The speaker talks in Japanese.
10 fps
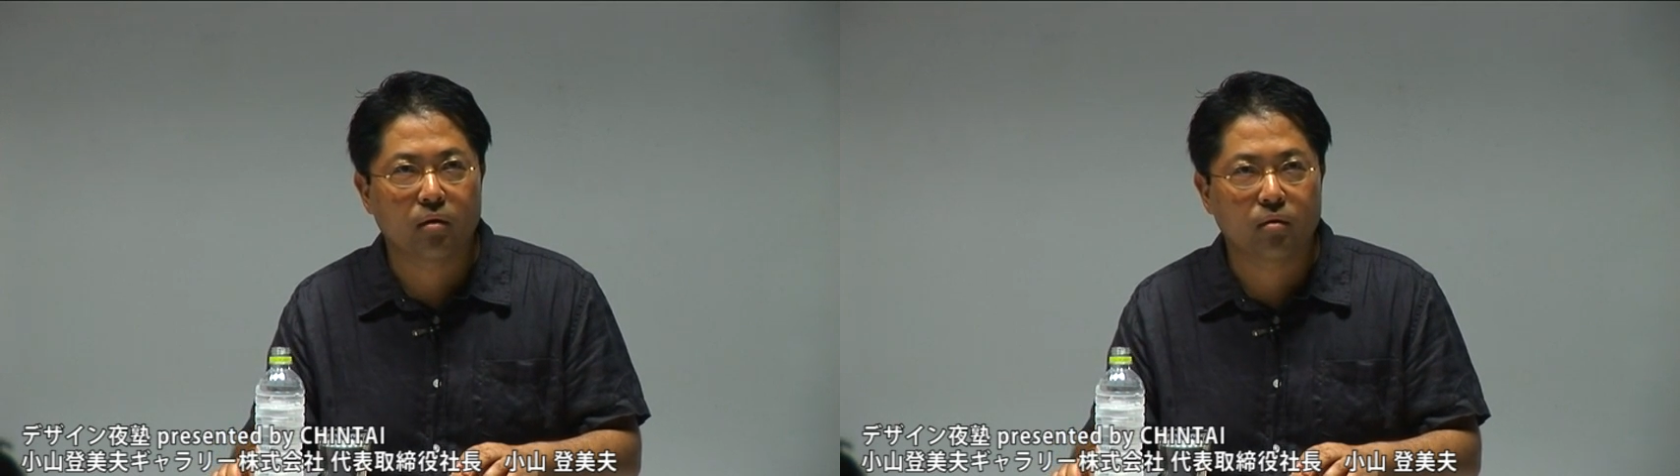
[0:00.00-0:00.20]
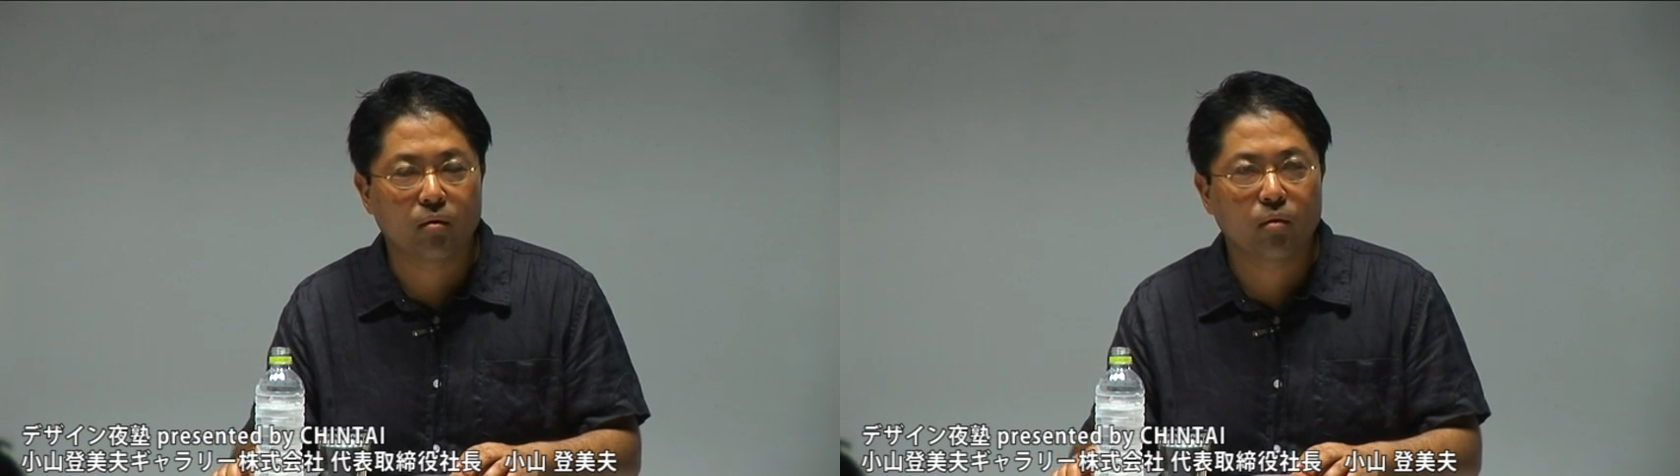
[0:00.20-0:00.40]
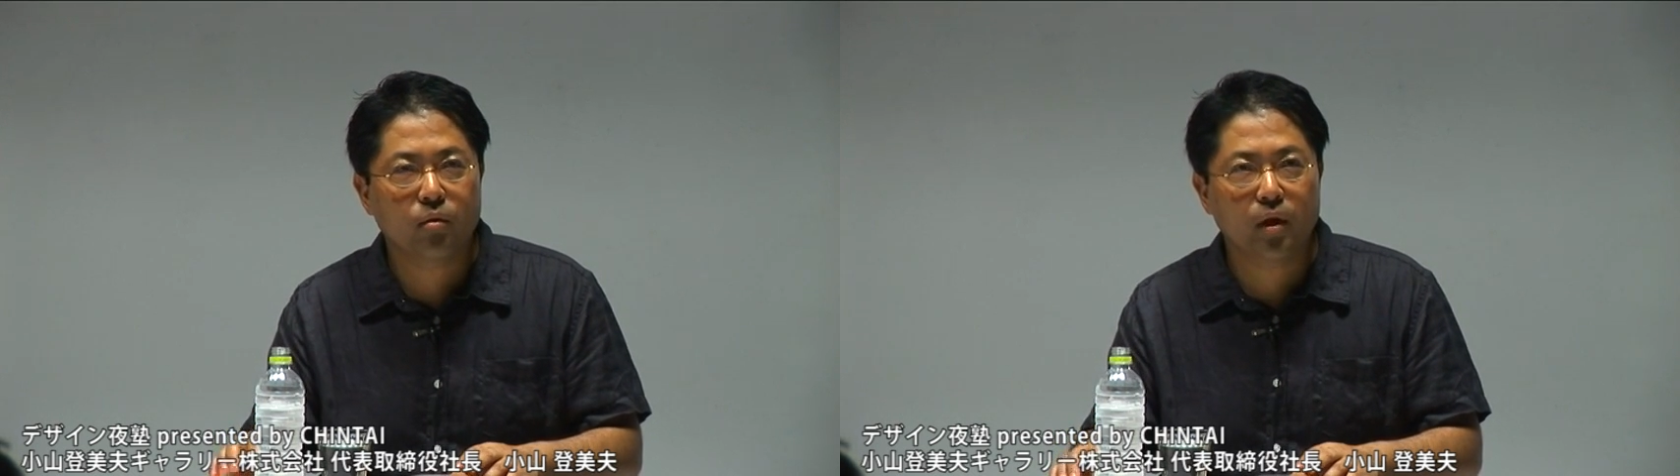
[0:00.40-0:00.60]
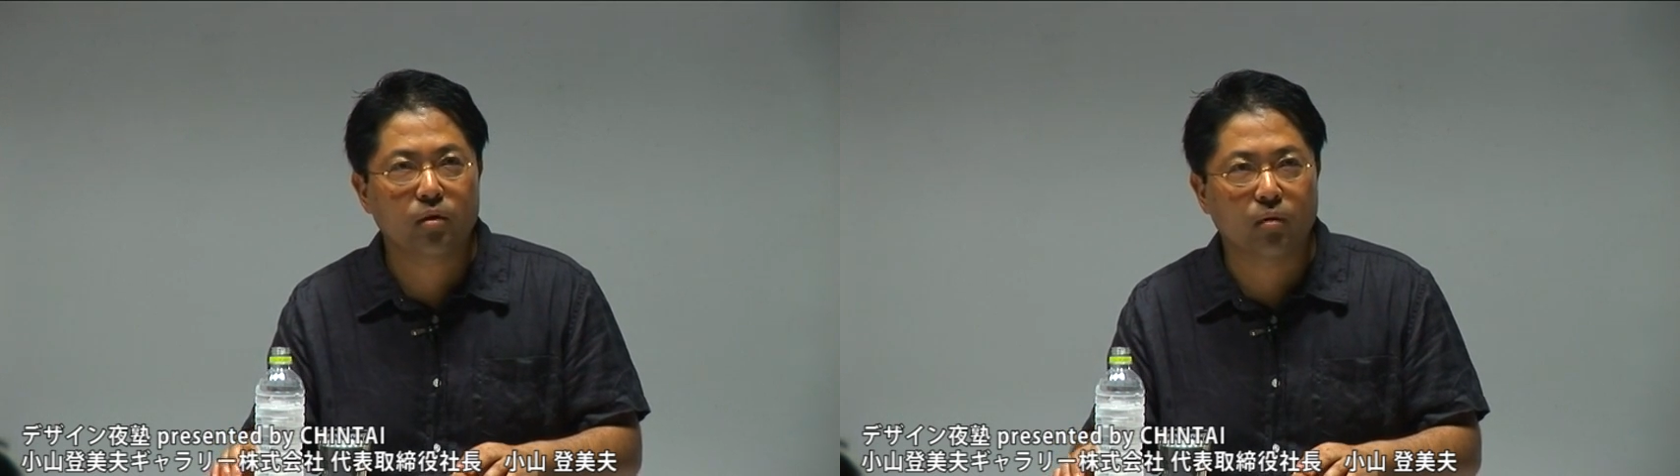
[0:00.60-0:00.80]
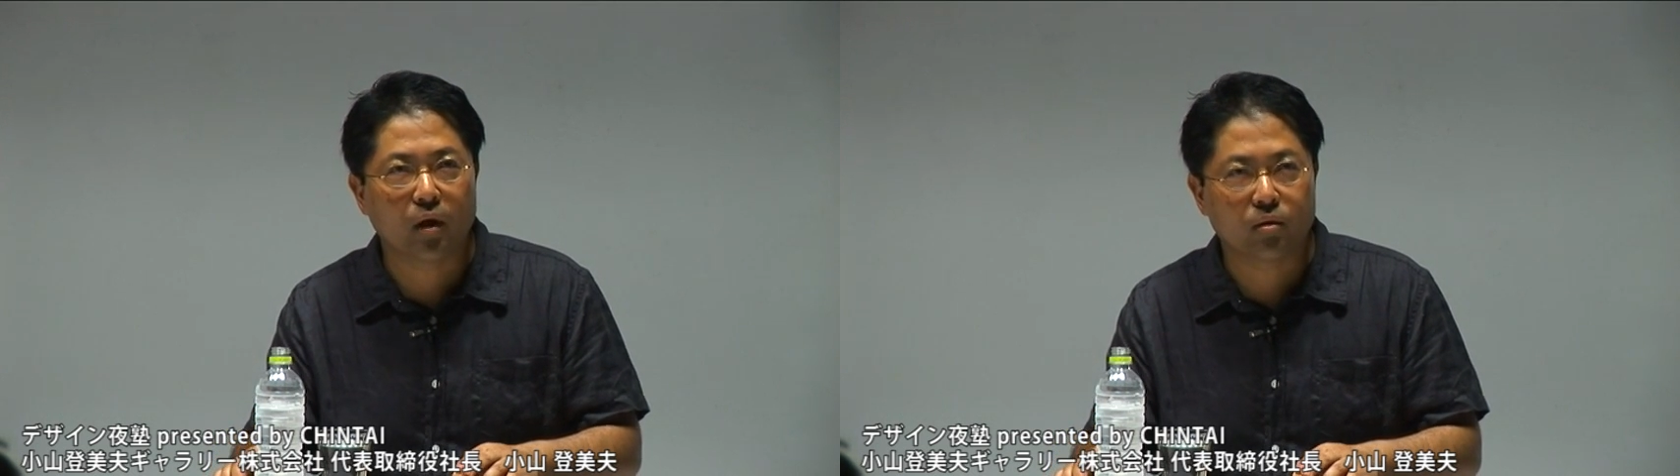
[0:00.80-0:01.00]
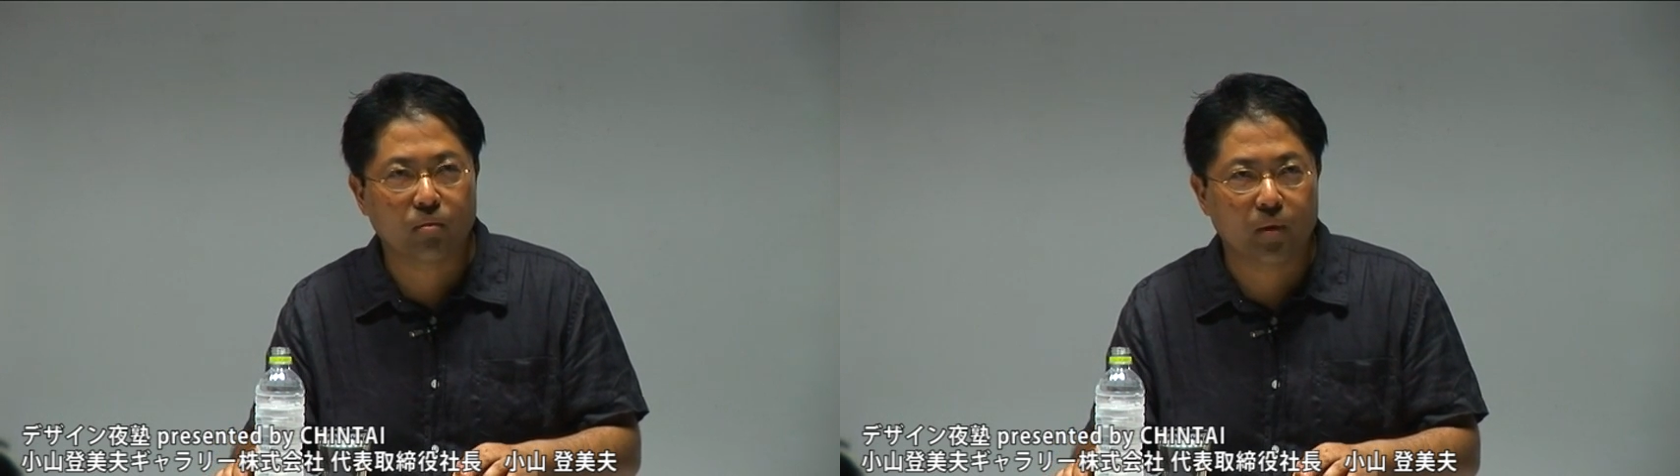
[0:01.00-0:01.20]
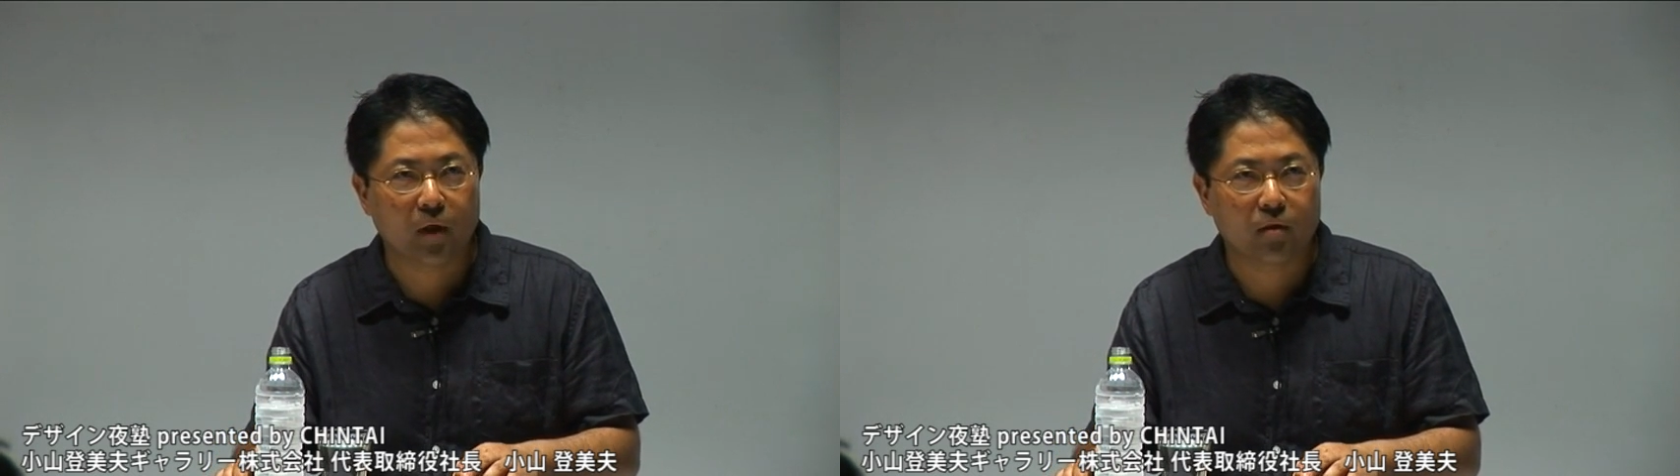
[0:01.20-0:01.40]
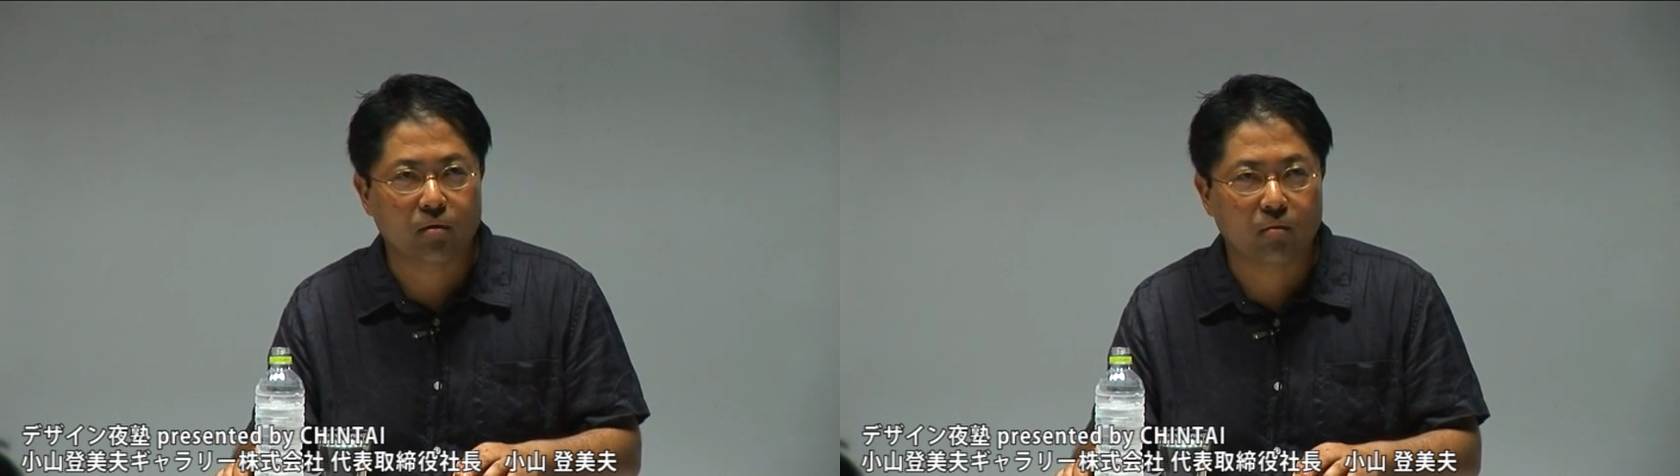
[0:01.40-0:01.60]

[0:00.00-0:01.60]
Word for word: のホテルのアートフェアっ